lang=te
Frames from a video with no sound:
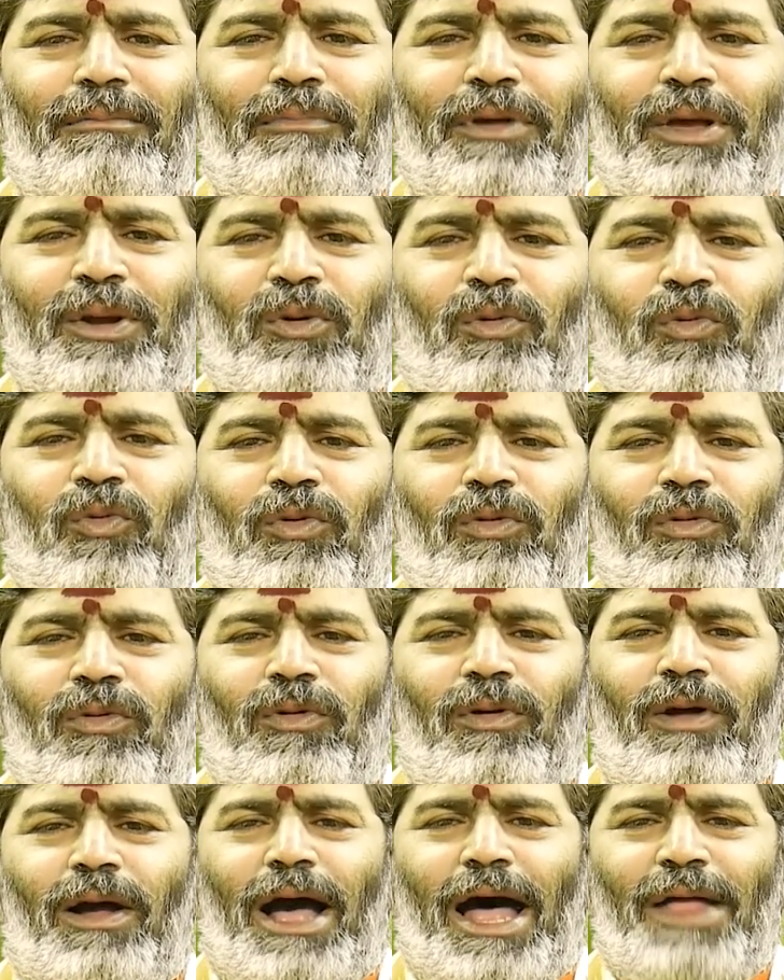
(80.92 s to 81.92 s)
మీరు
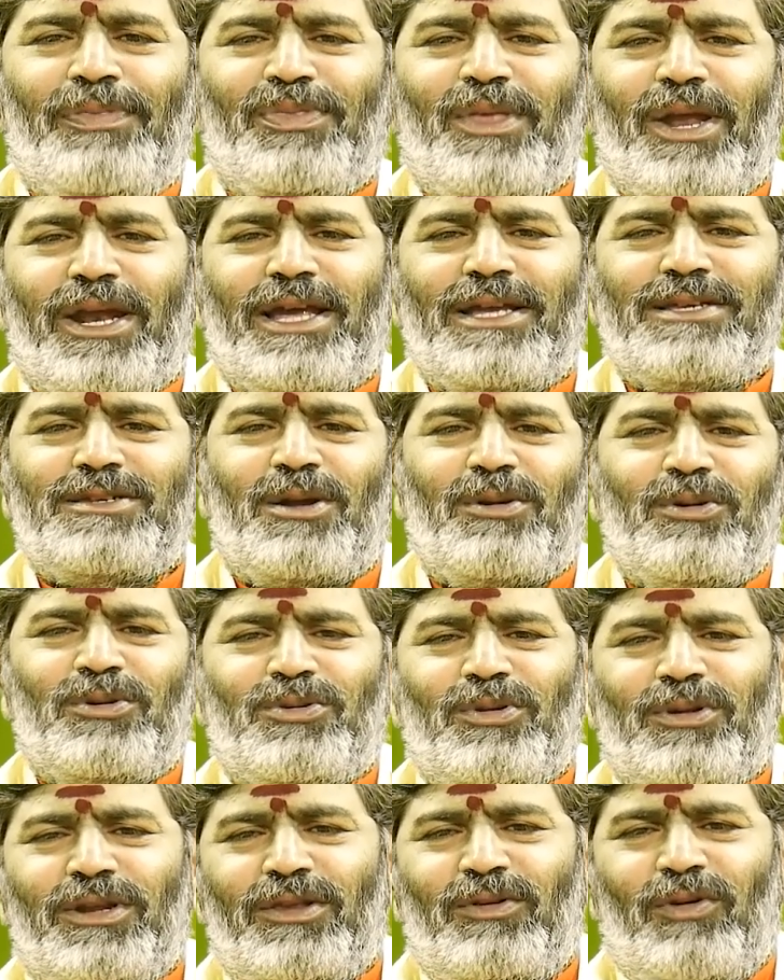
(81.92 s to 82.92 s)
అందరికీ
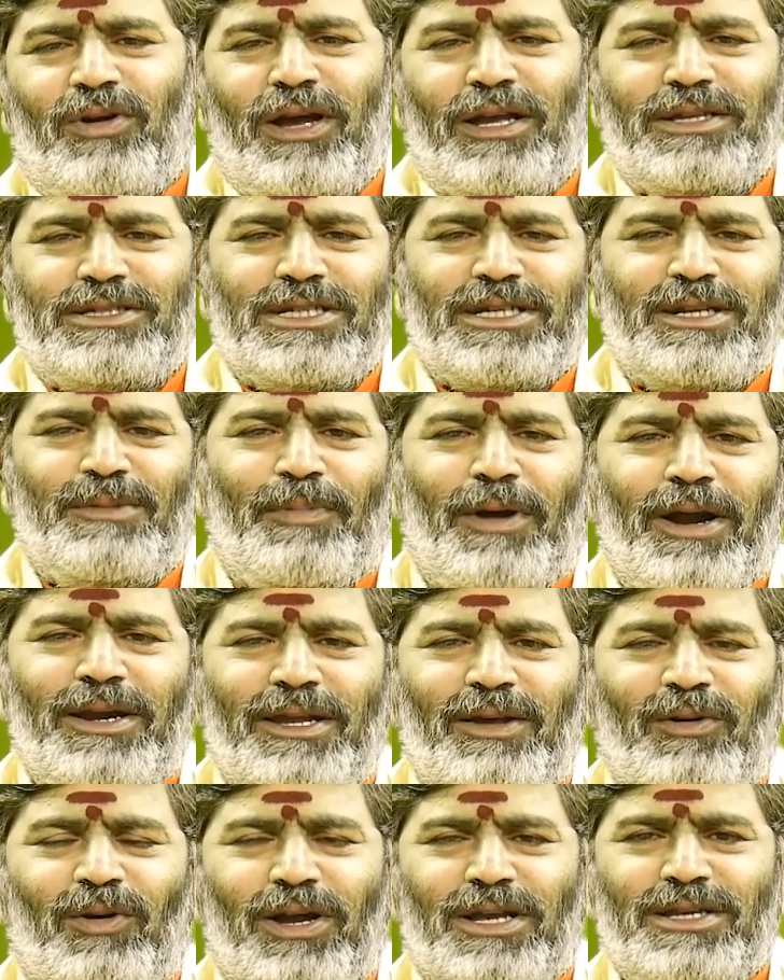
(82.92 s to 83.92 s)
జరుగుతున్నది ఒక
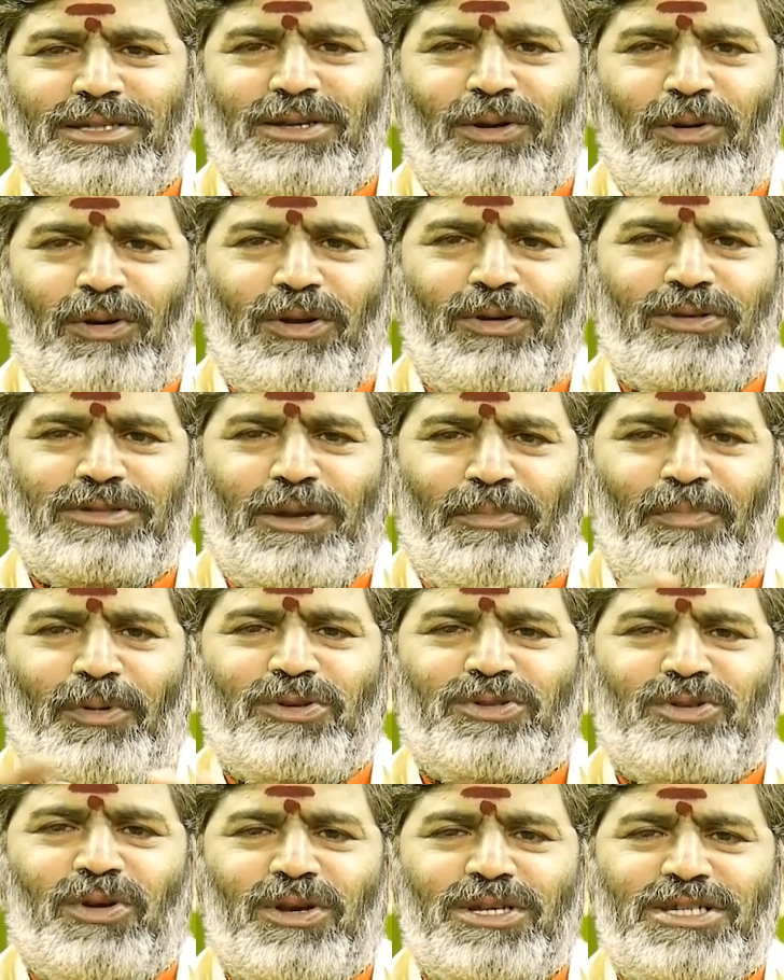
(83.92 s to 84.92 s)
చిన్నపాటి ఒక
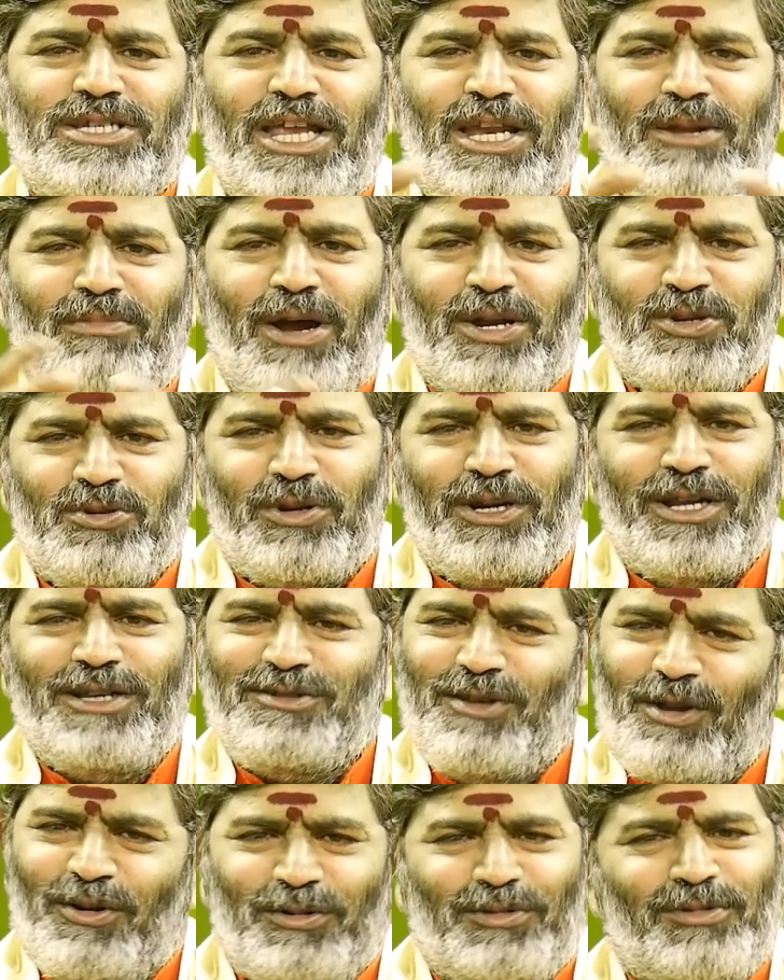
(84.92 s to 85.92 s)
సపోజ్ ఒక సినిమా
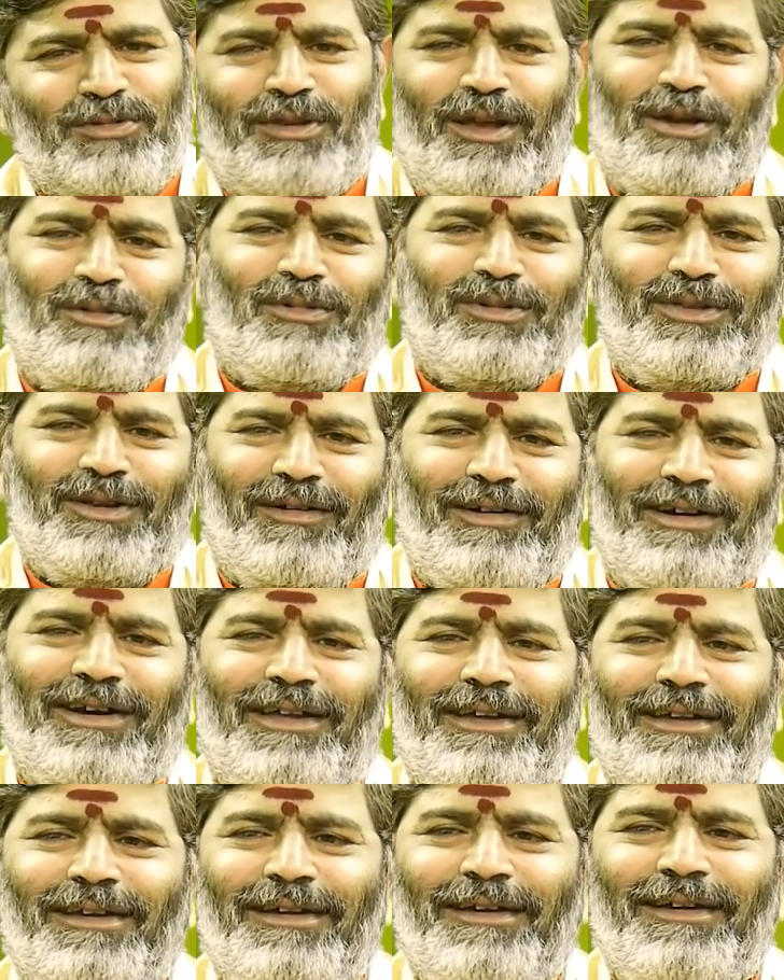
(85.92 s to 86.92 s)
షూటింగ్ జరుగుతుంది
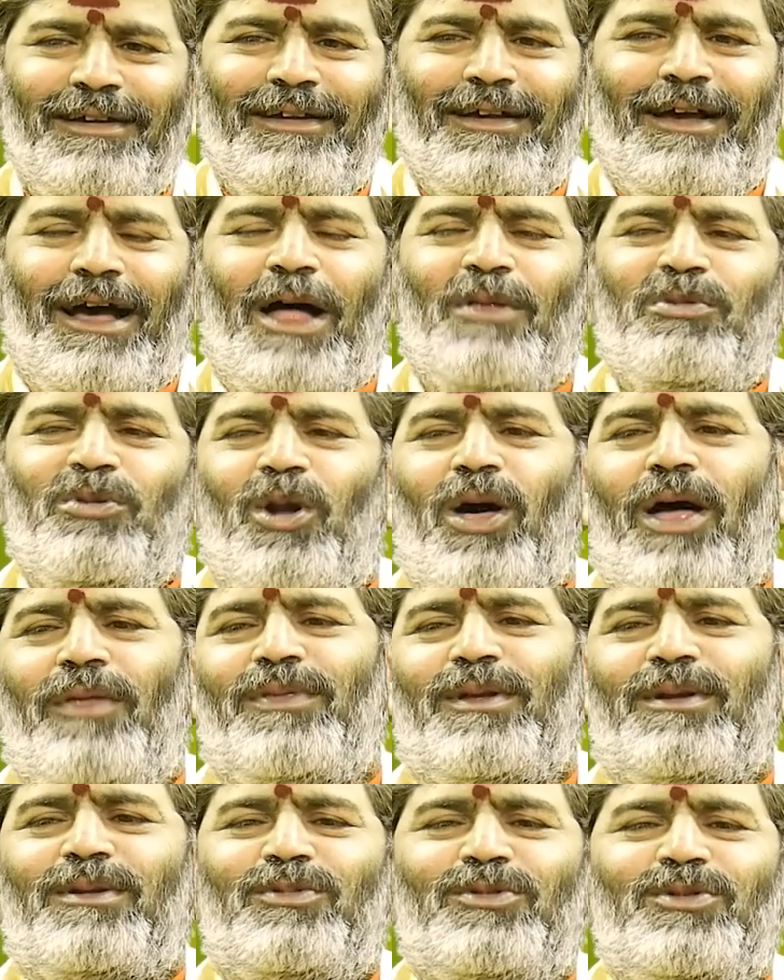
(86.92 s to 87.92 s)
అనుకుందామండి అందులో
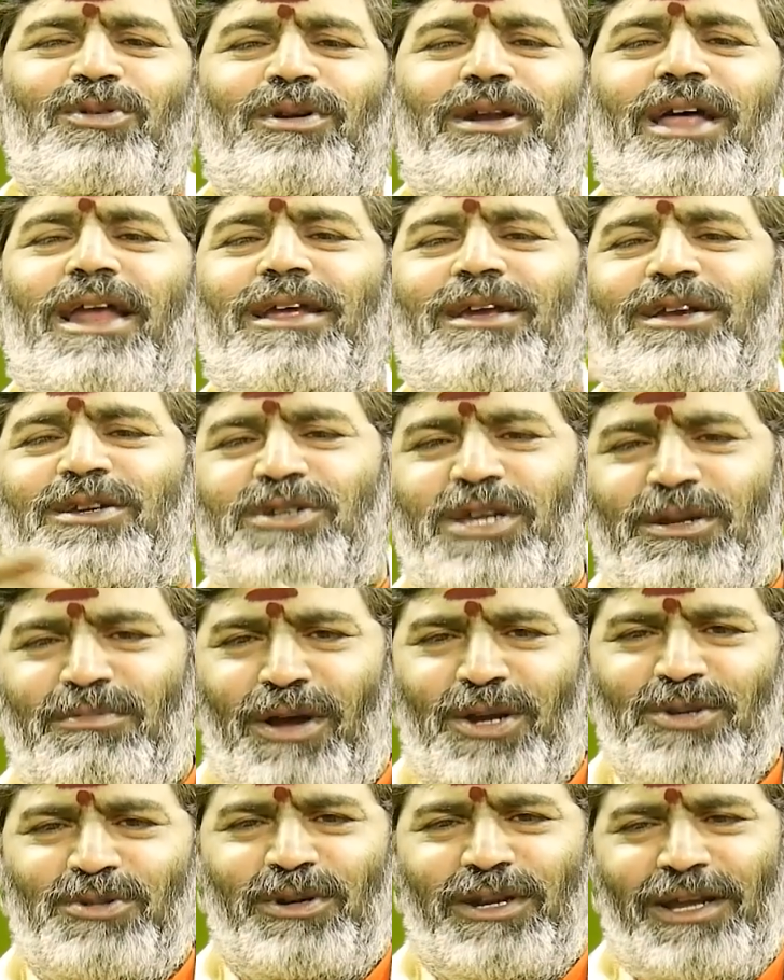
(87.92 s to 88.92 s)
అందరూ చూడడానికి
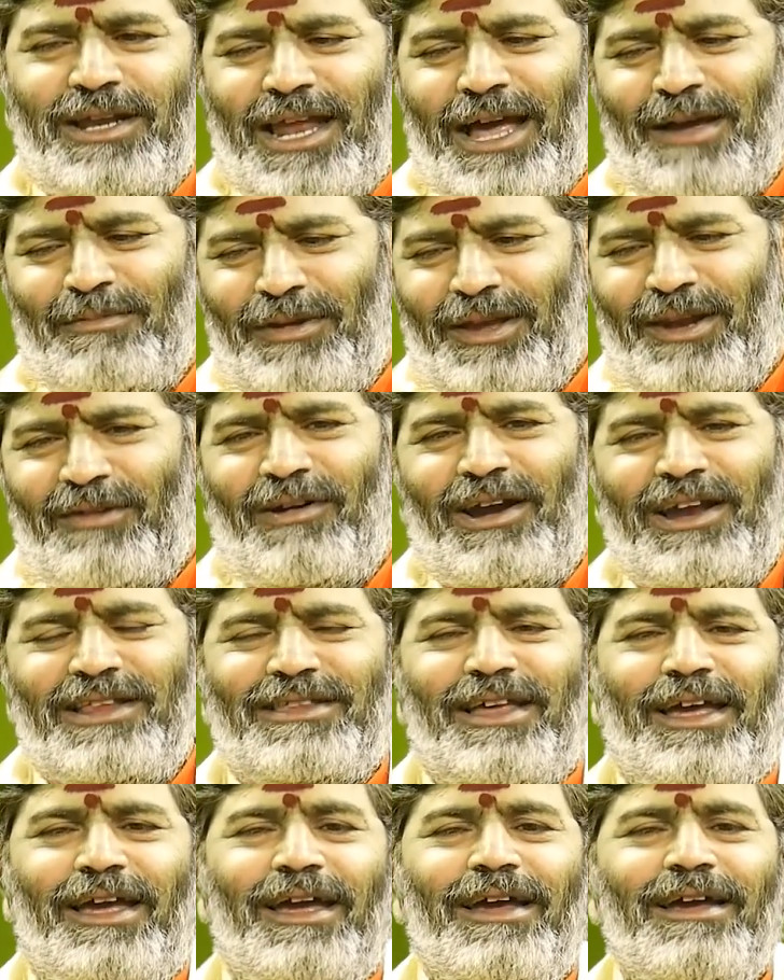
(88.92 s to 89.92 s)
సినిమా షూటింగ్ లాగా మీరు
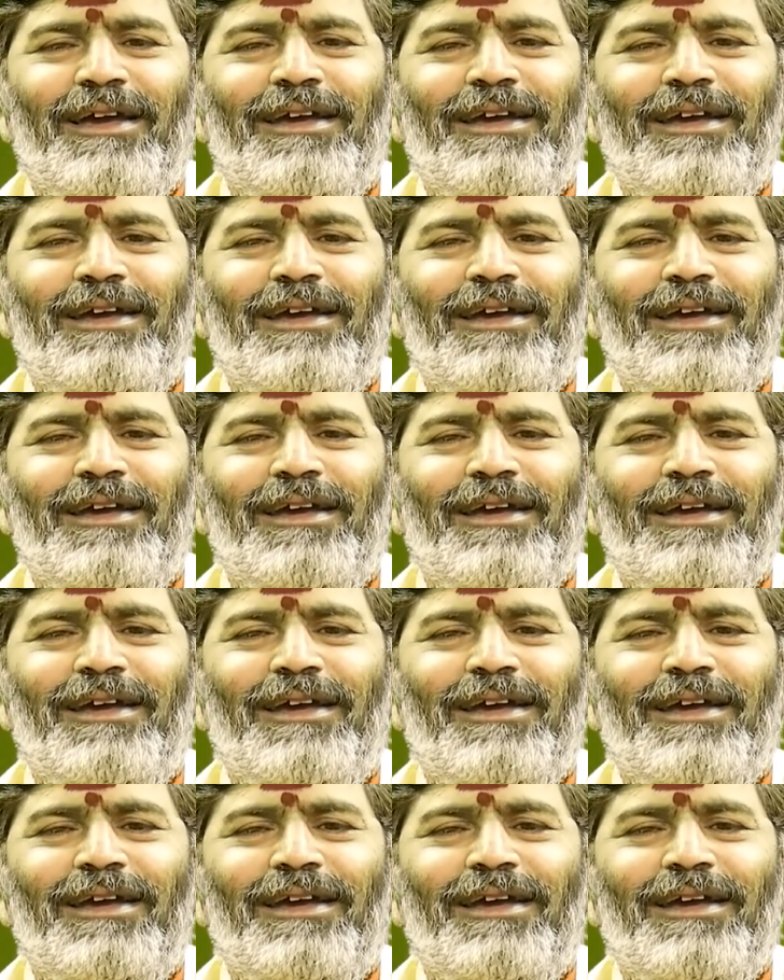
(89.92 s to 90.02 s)
వెళితే